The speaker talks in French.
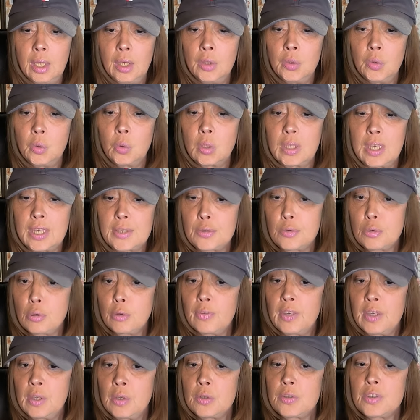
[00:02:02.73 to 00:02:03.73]
Donc la
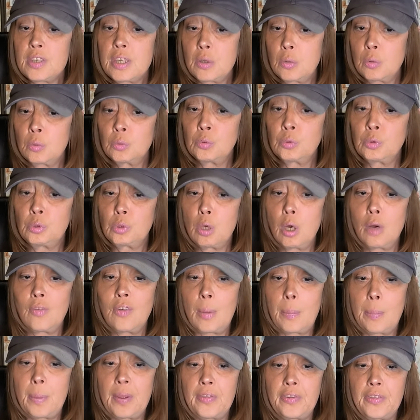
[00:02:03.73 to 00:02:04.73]
surveillance des conducteurs
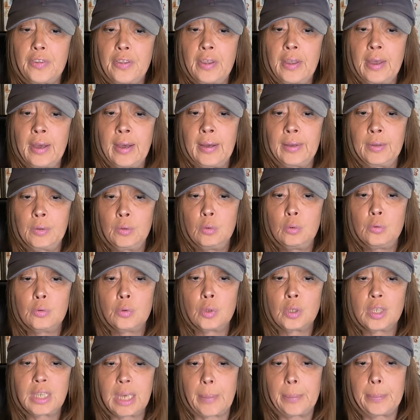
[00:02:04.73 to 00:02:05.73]
va passer à un
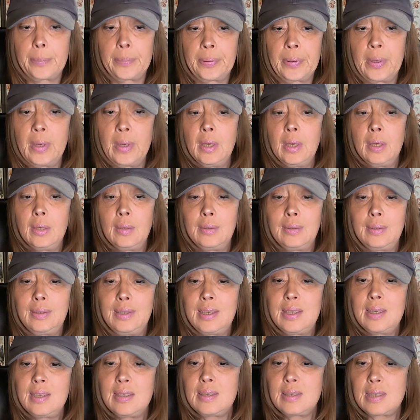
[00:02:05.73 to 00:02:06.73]
nouveau cap
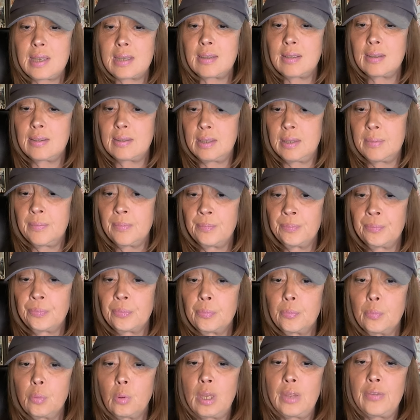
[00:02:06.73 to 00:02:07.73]
dès cet été.
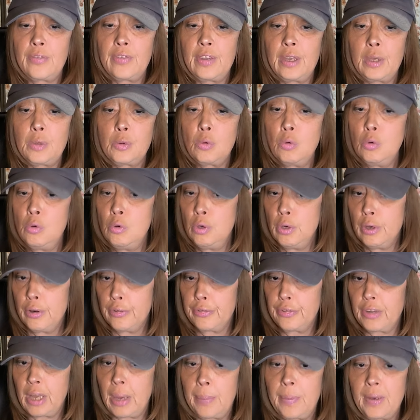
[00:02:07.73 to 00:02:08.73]
Pour les véhicules
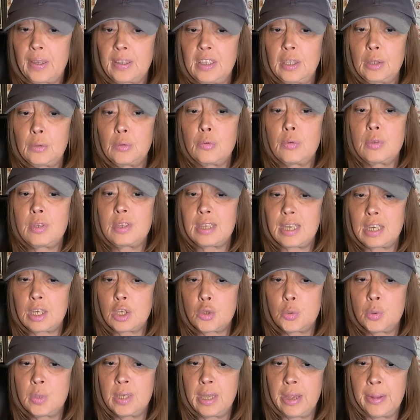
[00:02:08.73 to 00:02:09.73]
neufs, à partir du 7
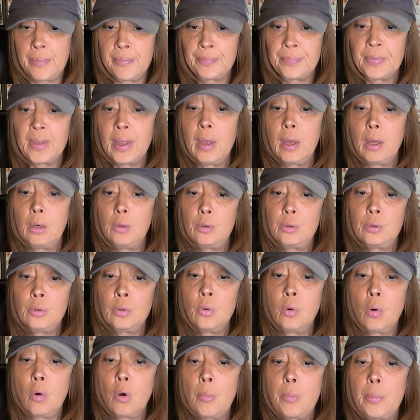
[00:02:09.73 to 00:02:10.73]
juillet,
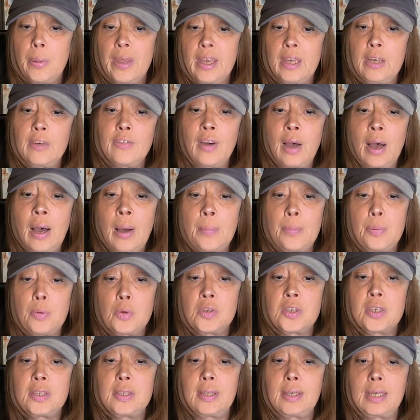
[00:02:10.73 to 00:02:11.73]
l'Union européenne va
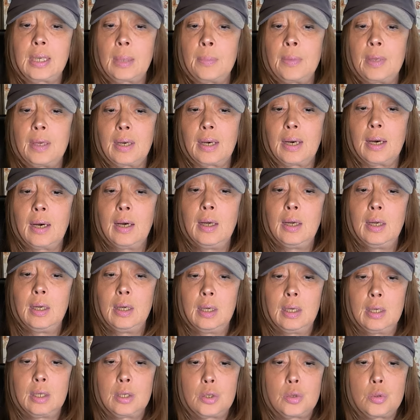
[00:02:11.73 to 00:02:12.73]
imposer des caméras
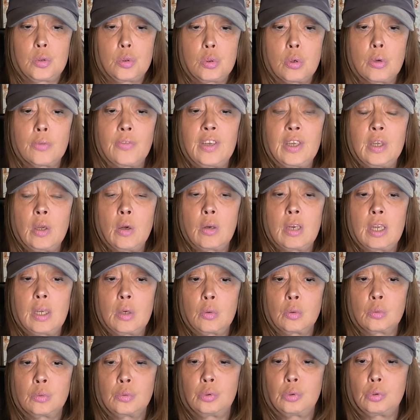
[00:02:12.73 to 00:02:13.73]
surveillant les
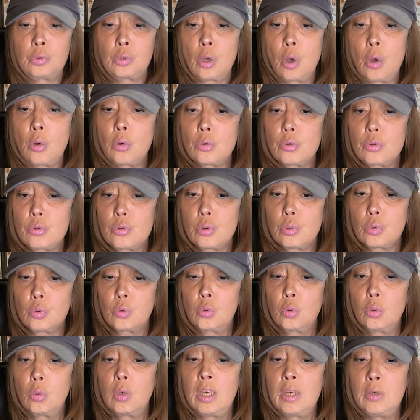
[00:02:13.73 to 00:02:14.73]
conducteurs sur
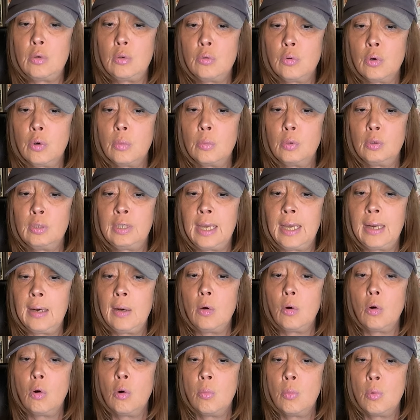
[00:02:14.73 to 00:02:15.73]
tous les nouveaux
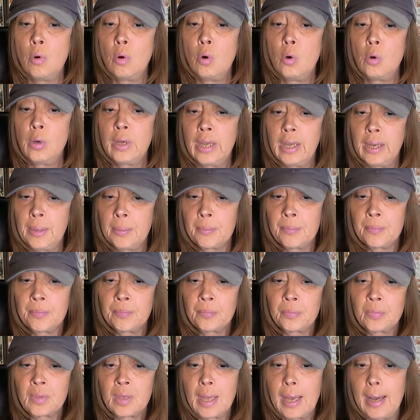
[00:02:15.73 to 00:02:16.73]
modèles homologués.
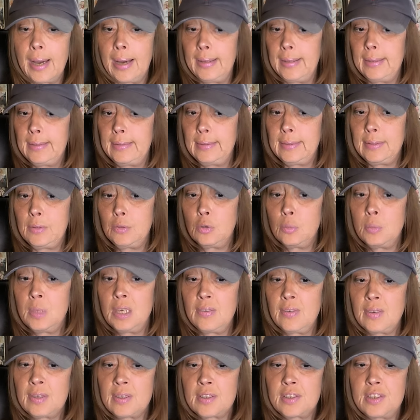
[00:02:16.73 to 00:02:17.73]
À l'été
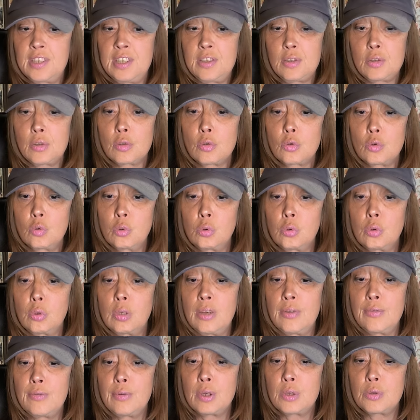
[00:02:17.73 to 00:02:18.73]
2026, toutes
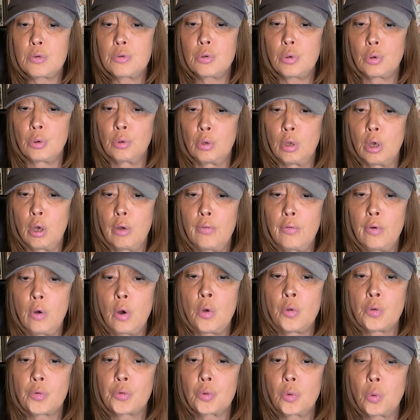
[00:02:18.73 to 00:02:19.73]
les voitures neuves
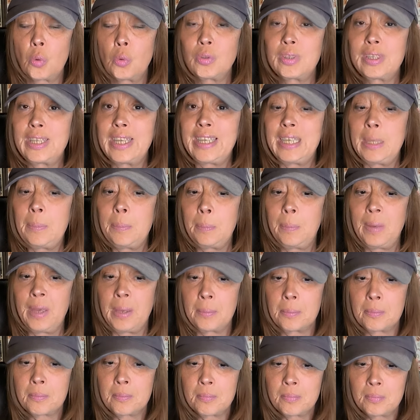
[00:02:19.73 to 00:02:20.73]
en seront
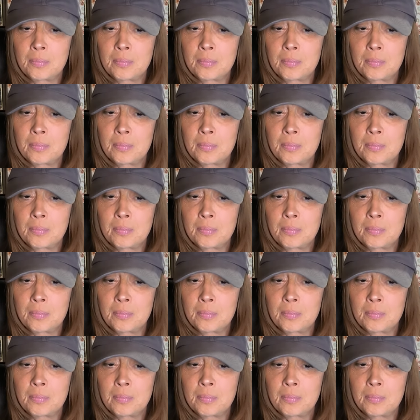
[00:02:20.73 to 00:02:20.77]
équipées.